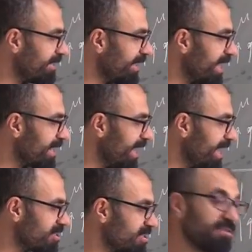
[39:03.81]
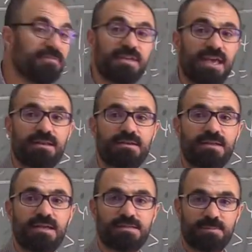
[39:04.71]
değer L eşittir sıfırken
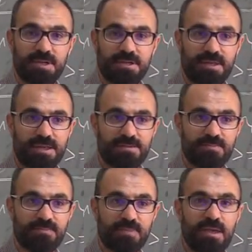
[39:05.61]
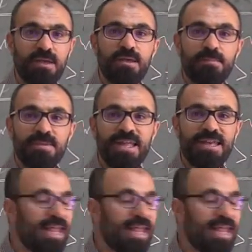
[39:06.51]
hesaplanan değer. Bir de